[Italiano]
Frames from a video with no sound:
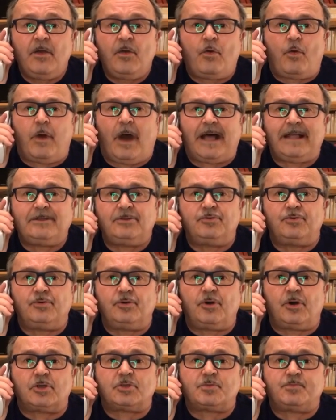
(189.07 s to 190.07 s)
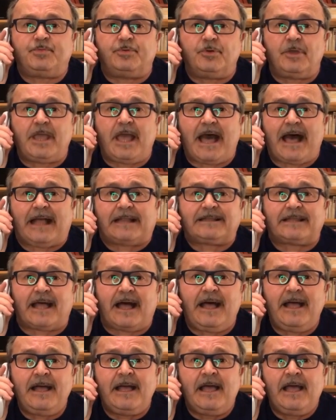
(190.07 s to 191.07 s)
quando l'ho
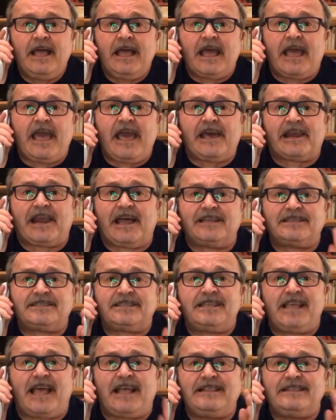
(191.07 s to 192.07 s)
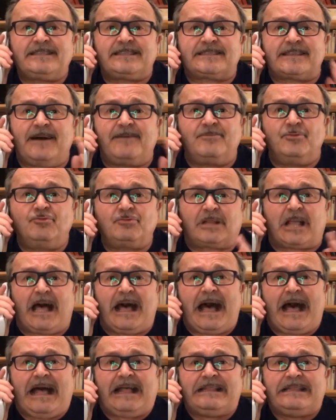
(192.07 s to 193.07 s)
spugliata era senza
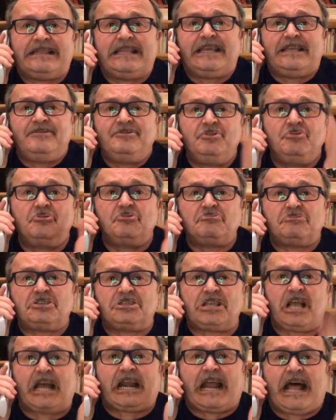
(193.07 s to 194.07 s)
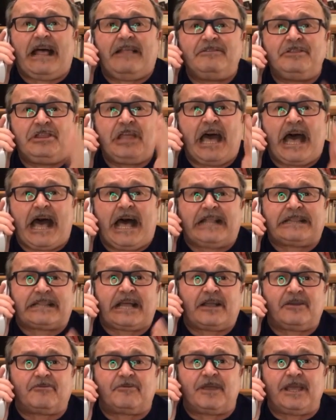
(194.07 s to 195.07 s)
mutande, non sarà
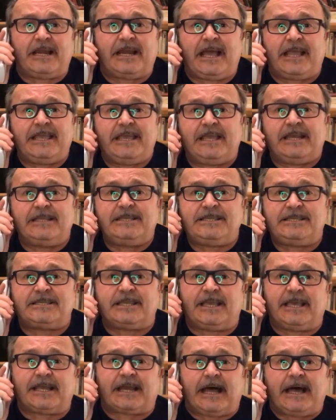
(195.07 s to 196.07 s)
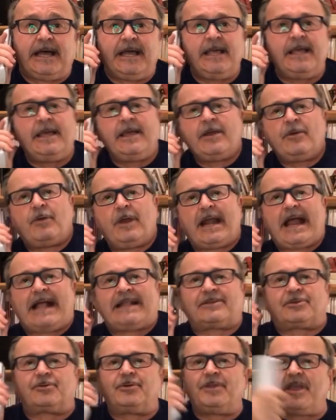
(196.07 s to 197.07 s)
andata quella ieri sera.
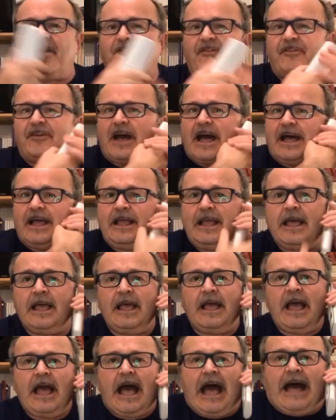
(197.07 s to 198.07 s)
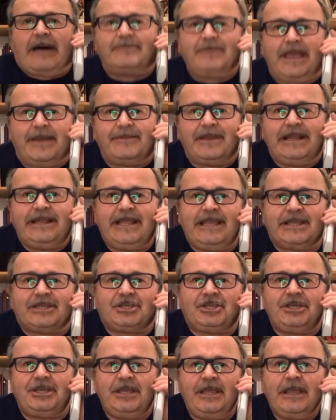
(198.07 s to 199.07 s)
Quell'altro gli fa, a me me
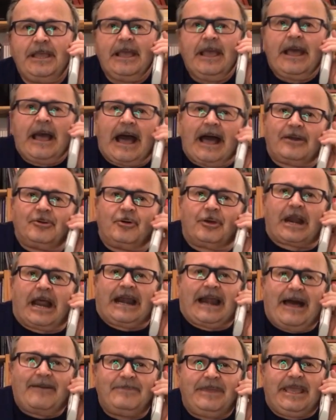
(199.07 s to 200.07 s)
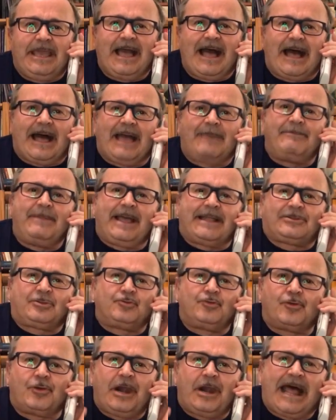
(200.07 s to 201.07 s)
dici allora la mia mi è
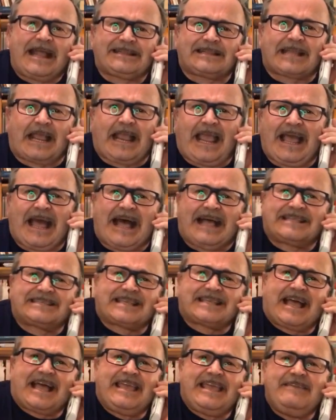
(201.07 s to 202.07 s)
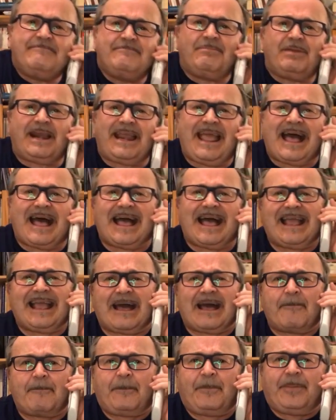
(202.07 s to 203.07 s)
tornata a casa
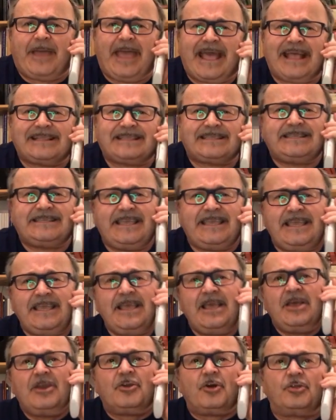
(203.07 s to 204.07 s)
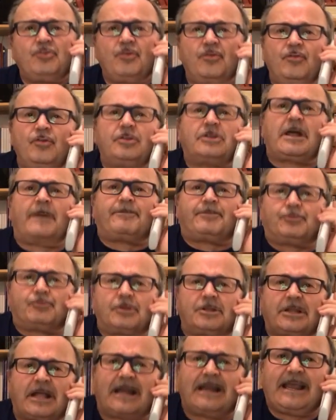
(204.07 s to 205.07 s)
imbriaga a pezzi, l'ho dovuta
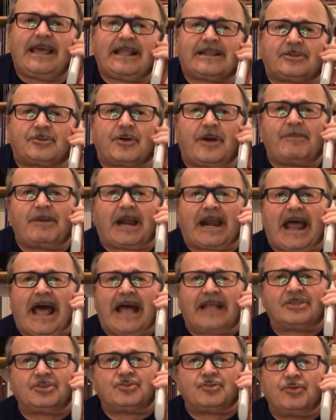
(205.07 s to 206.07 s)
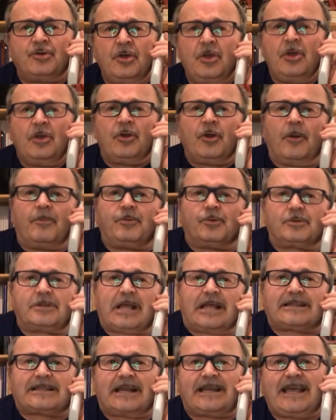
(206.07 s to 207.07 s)
portare a letto a braccio, l'ho
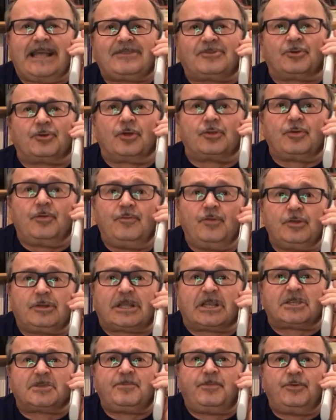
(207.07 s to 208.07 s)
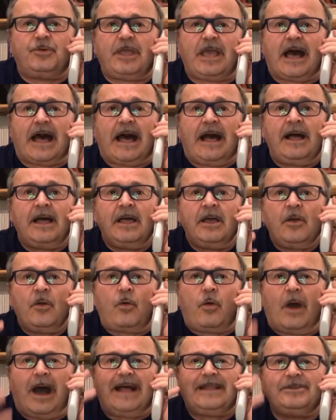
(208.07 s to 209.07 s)
portata a letto, l'ho dovuta spugliare.
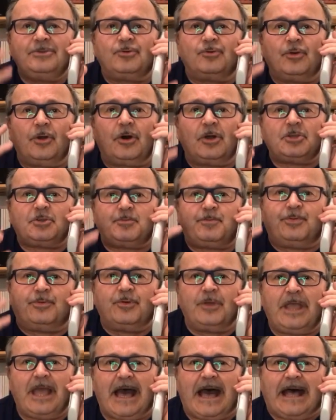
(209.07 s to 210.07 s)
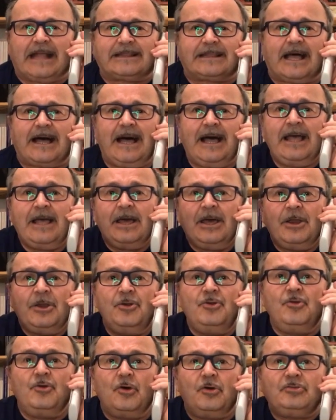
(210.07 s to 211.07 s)
Quando l'ho spugliata
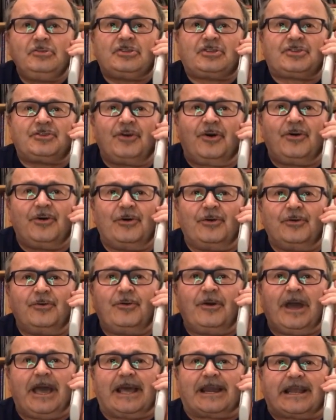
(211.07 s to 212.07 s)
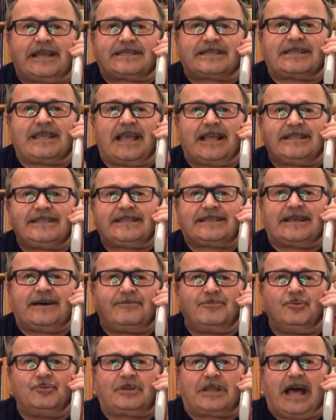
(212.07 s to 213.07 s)
non solo era senza
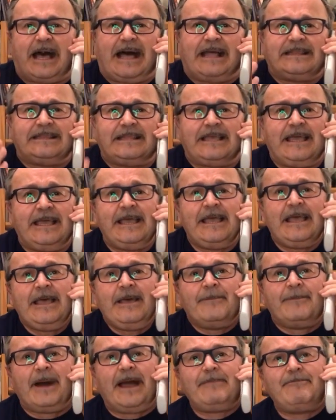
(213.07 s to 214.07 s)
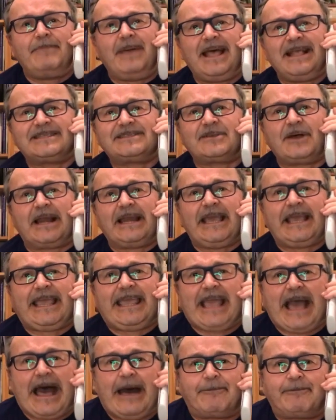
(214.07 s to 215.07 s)
mutande, ma in mezzo alle
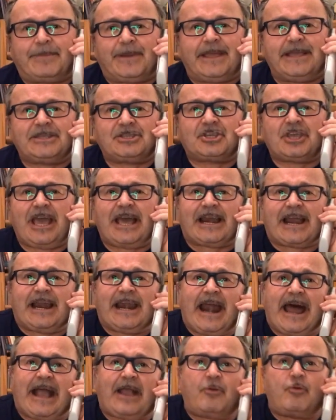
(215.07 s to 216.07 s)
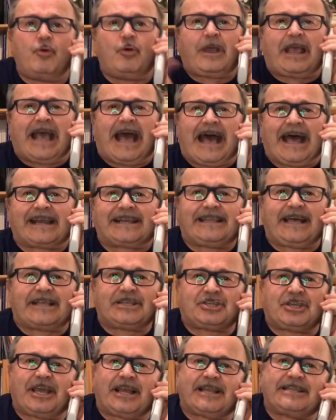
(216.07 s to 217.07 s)
chiappe c'era una cuccarda,
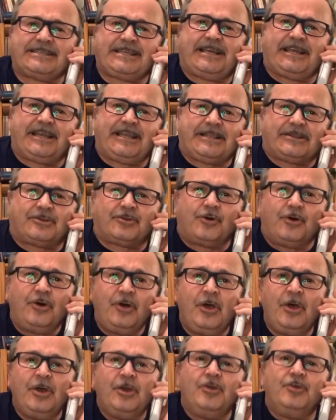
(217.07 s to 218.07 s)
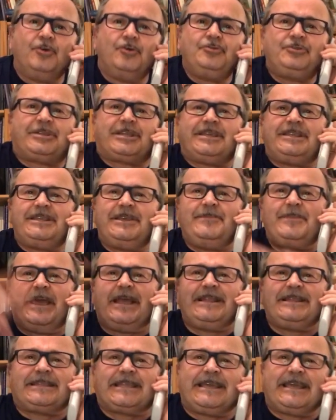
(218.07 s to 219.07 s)
c'era scritto non ti
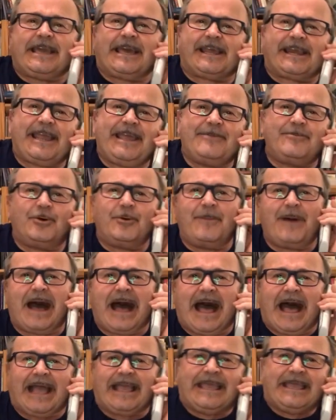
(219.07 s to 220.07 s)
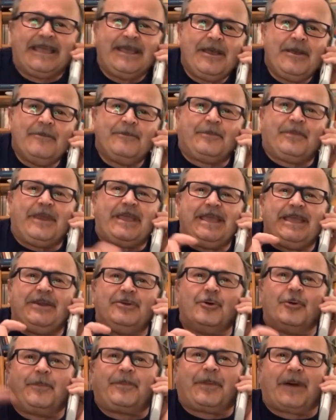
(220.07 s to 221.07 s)
dimenticheremo mai
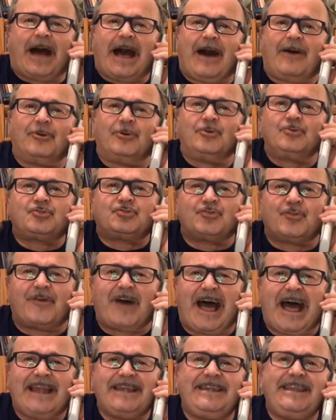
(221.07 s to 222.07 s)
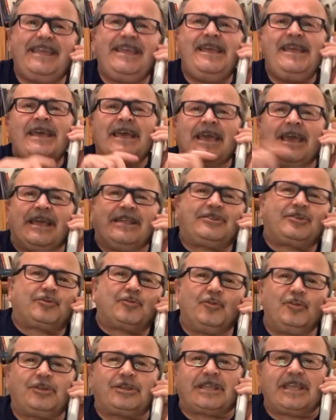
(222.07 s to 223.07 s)
Pino, Paolo, Giovanni e
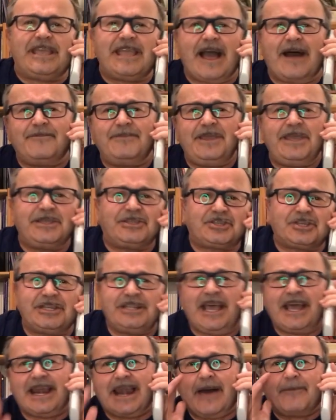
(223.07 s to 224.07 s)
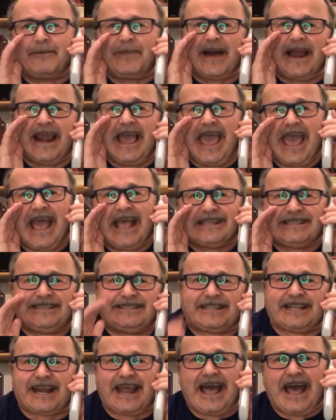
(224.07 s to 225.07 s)
tutti gli amici della
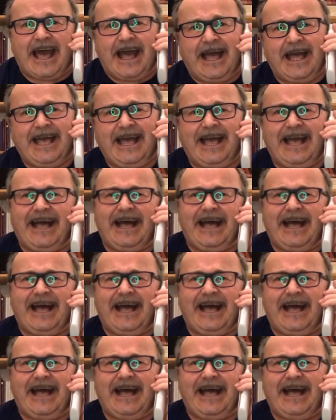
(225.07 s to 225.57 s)
palestra.